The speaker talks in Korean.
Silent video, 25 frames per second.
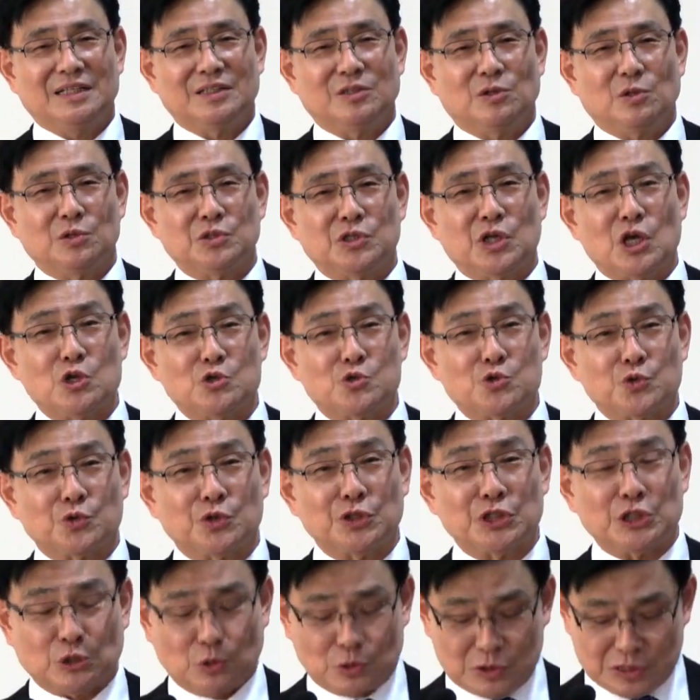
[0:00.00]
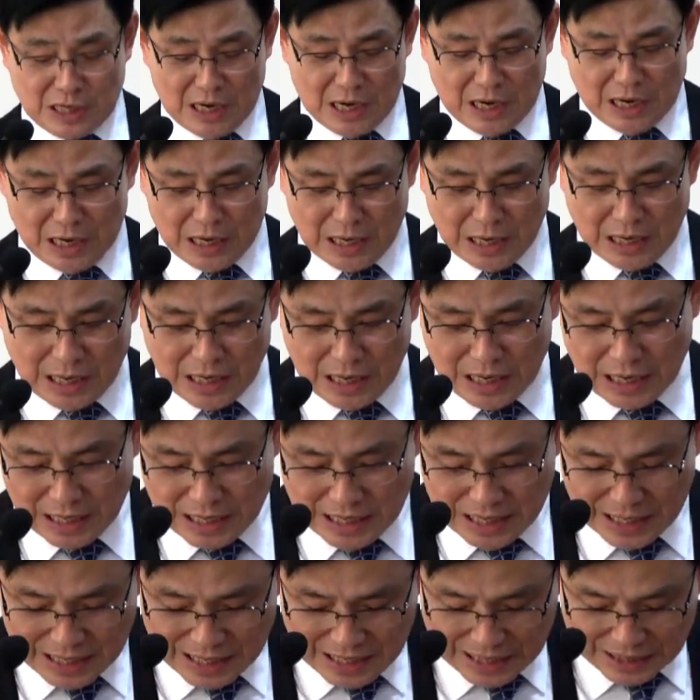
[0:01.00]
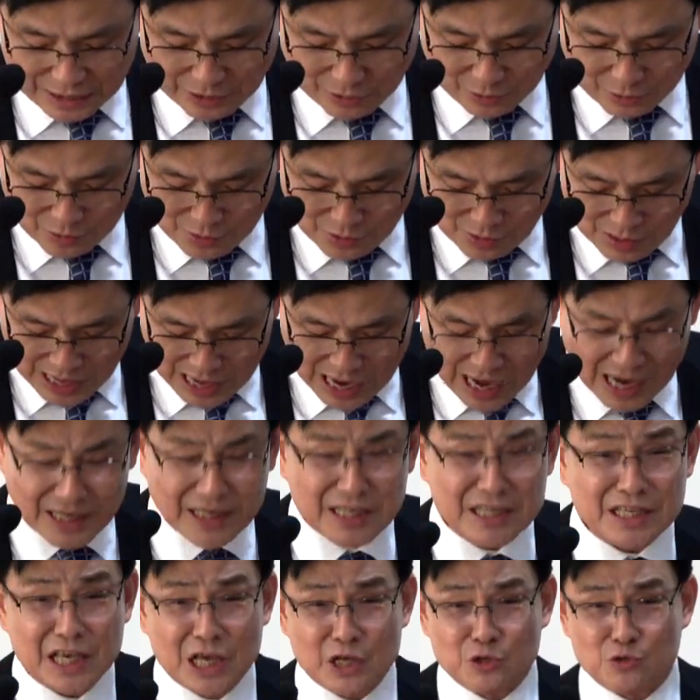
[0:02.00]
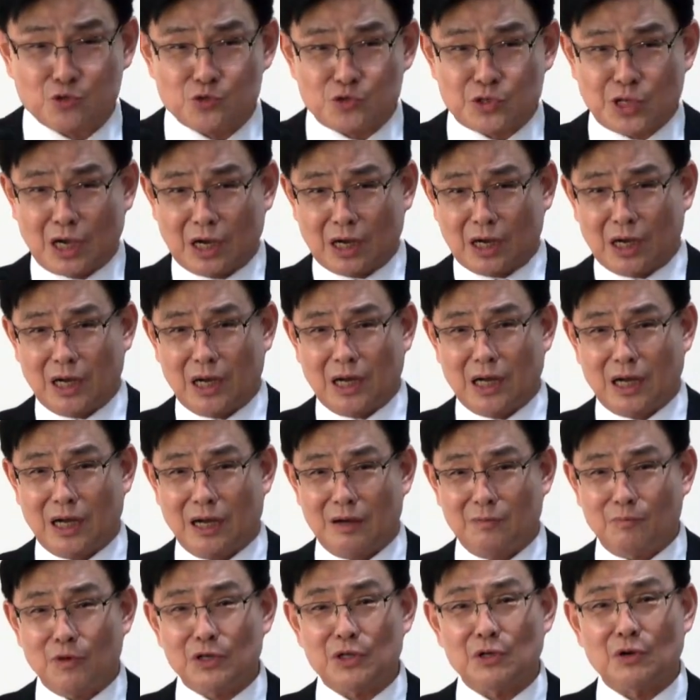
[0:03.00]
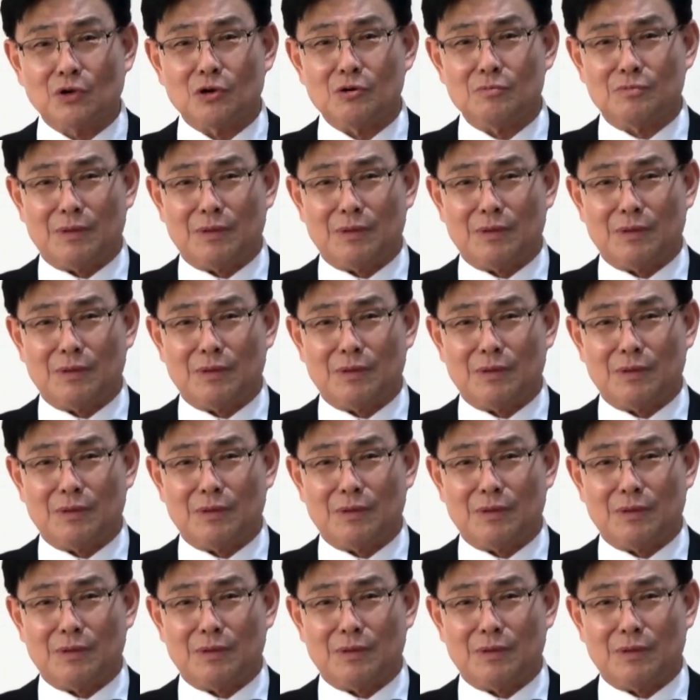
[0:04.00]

또 예수 그리스도상, 또 아기 예수상 뭐 이런